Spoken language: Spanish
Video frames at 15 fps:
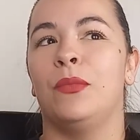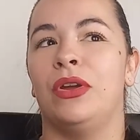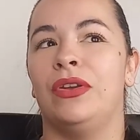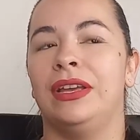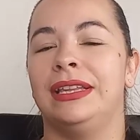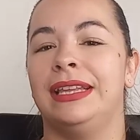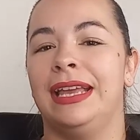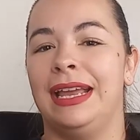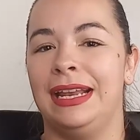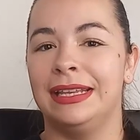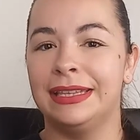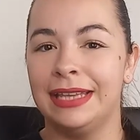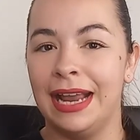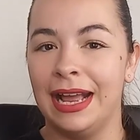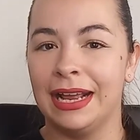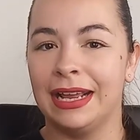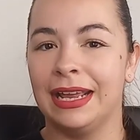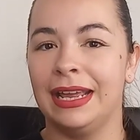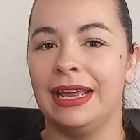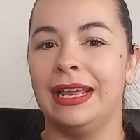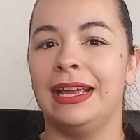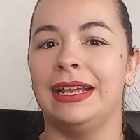bueno, este es el
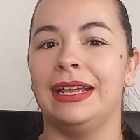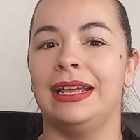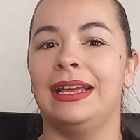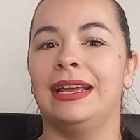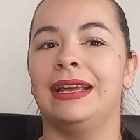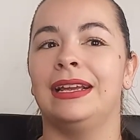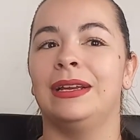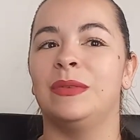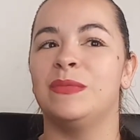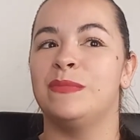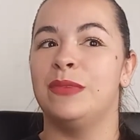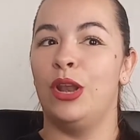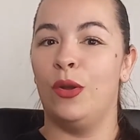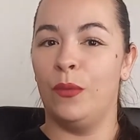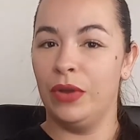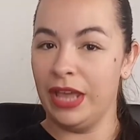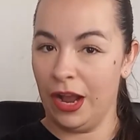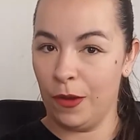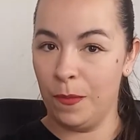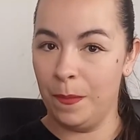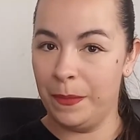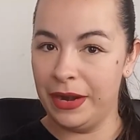traje, eh, me lo voy a
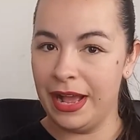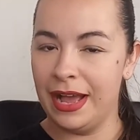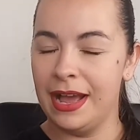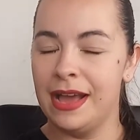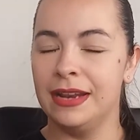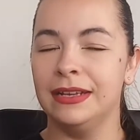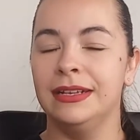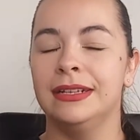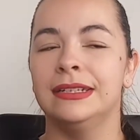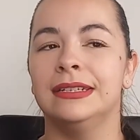comprar